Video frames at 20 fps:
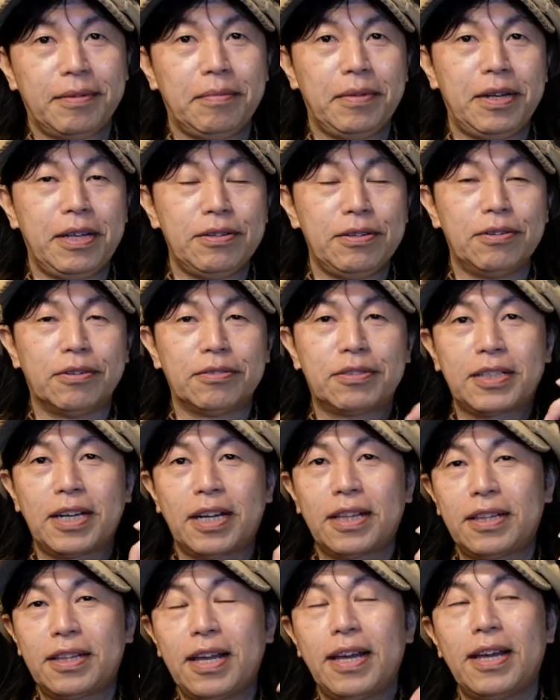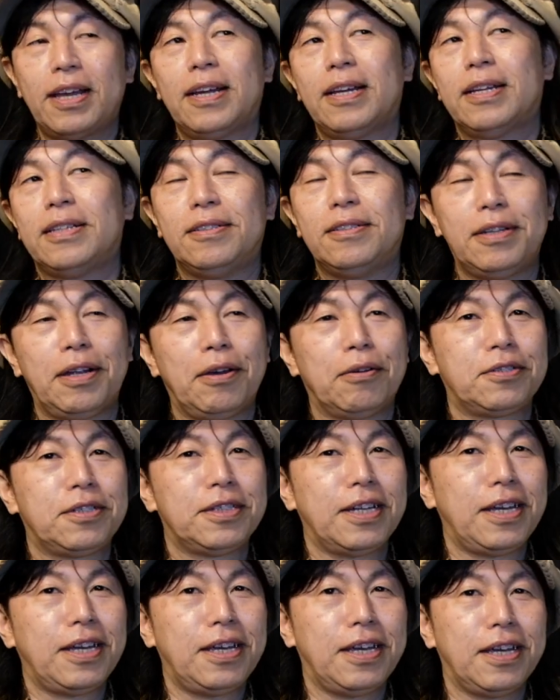リングを使ってずれ落ち
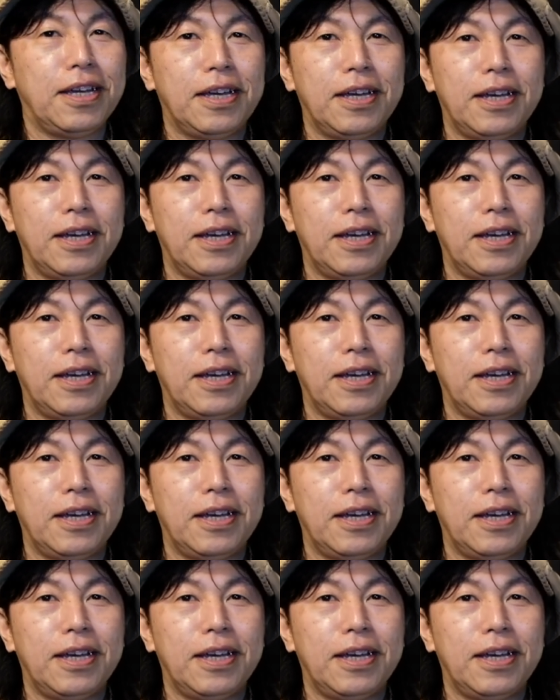ない、